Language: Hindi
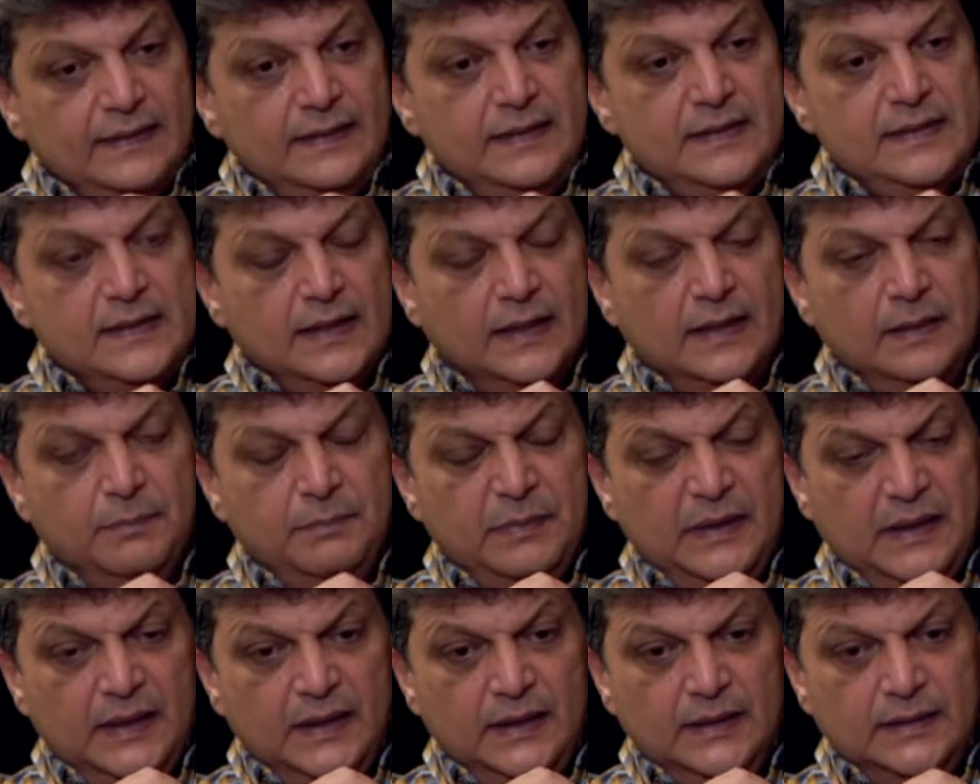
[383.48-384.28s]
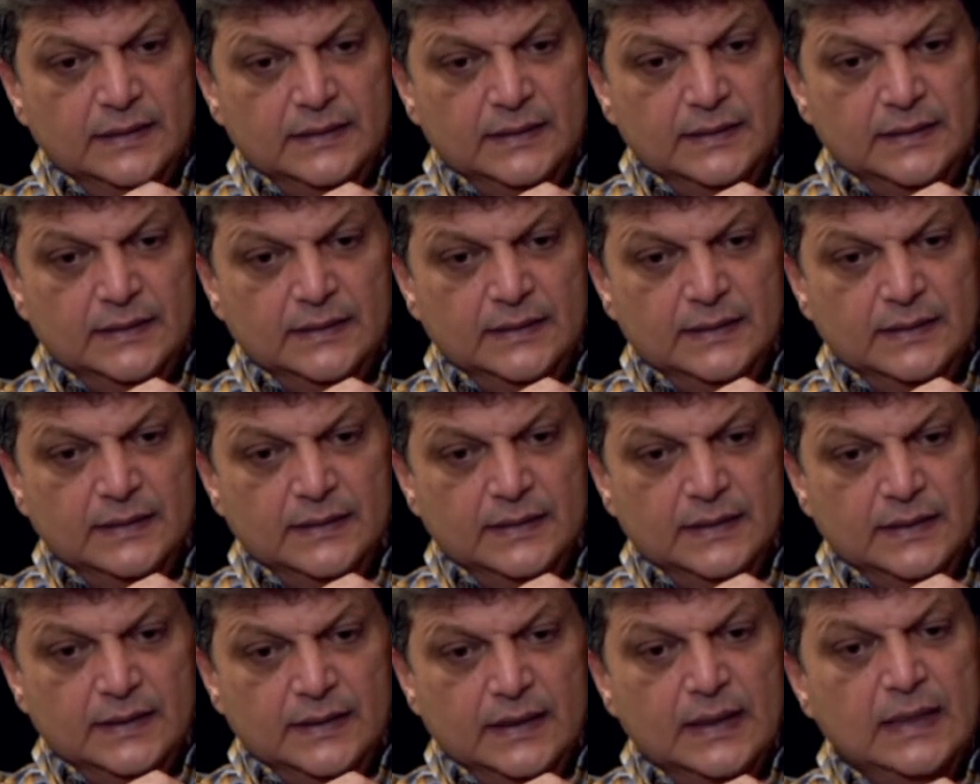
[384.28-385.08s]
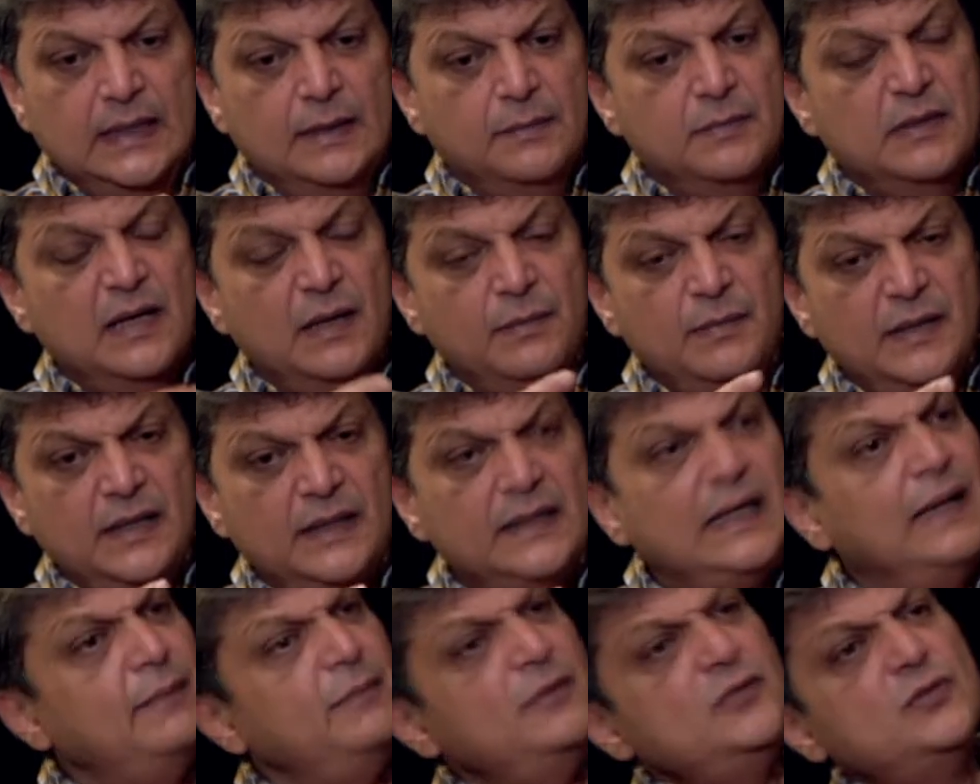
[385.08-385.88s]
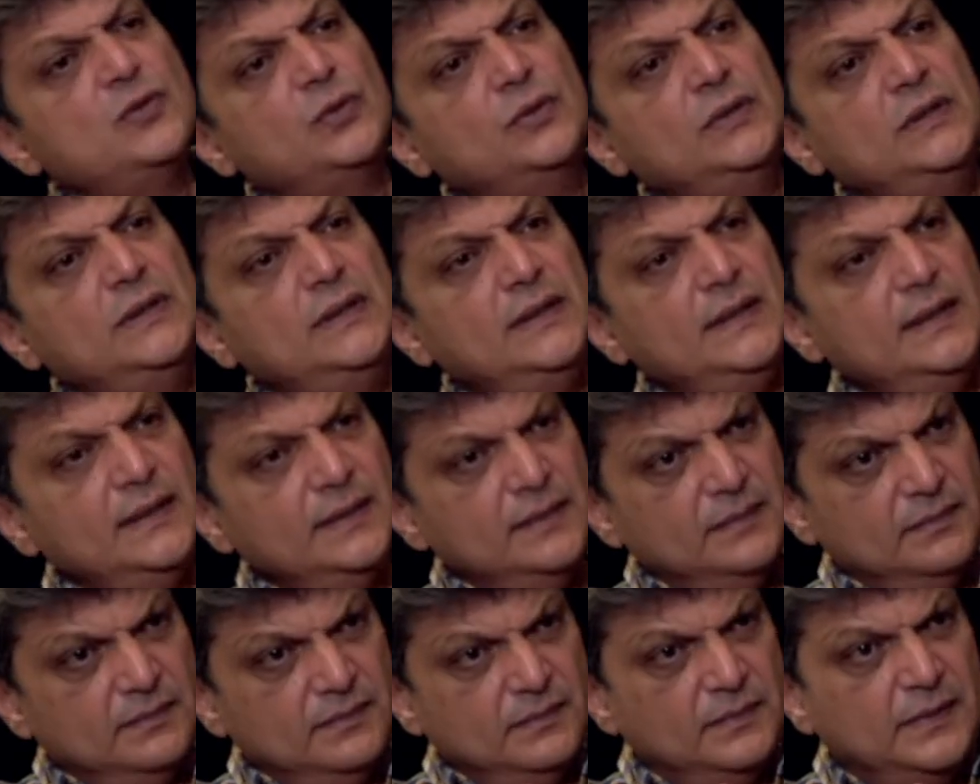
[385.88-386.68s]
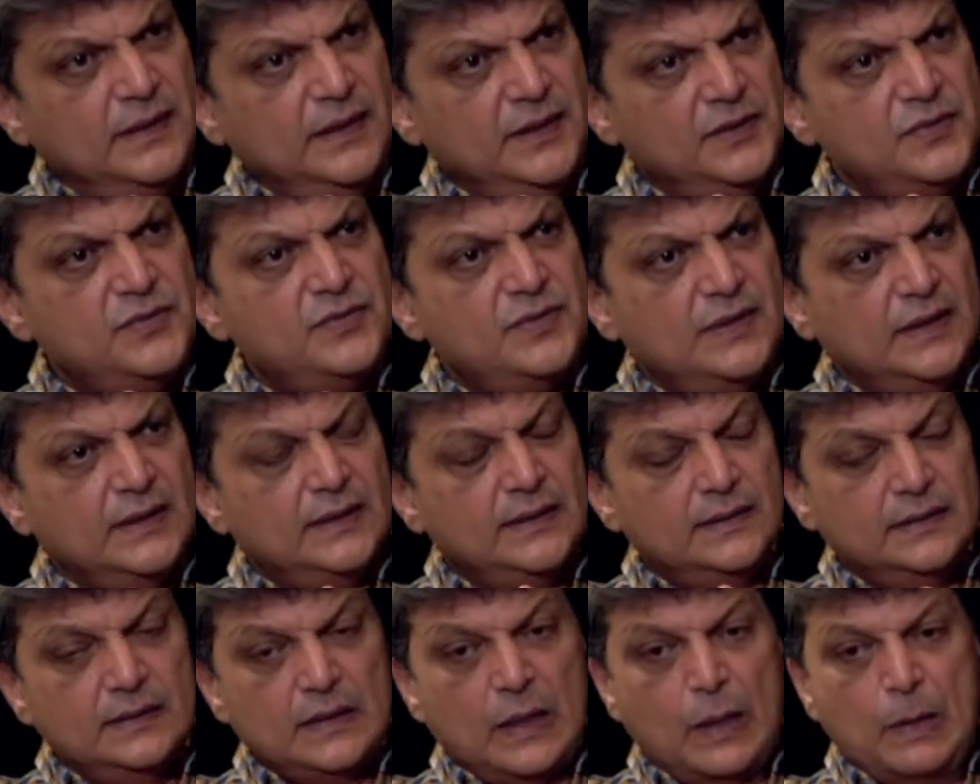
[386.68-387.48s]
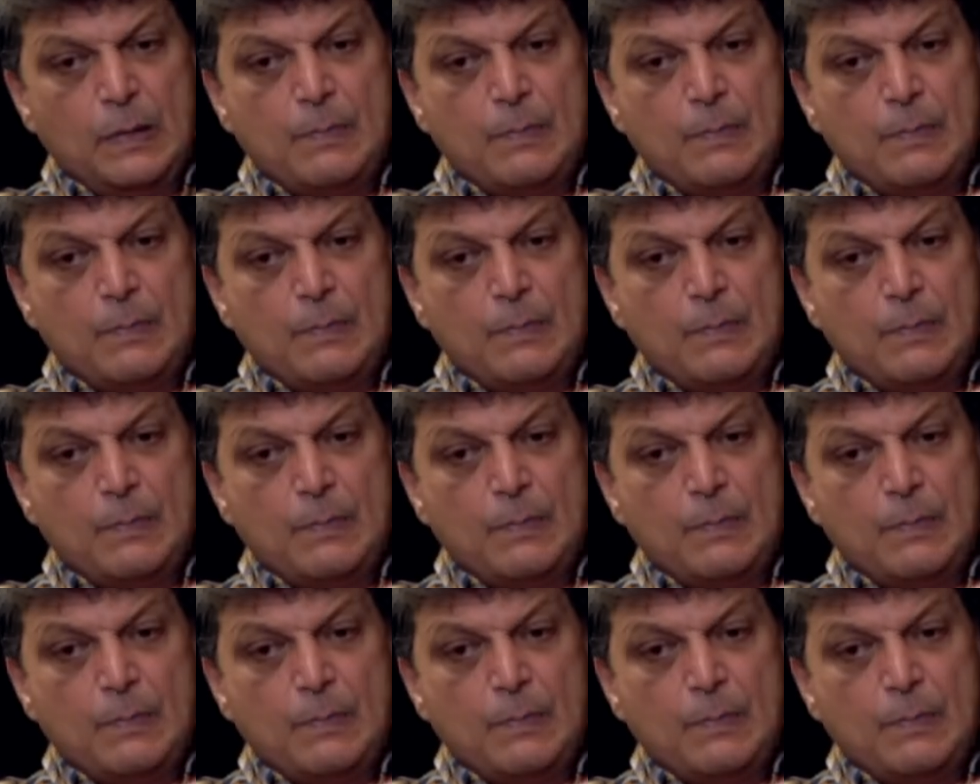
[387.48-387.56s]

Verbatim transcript: ही यहाँ पे अलहमरा में टाइमिंग्स होती थी बड़ी स्ट्रिक्ट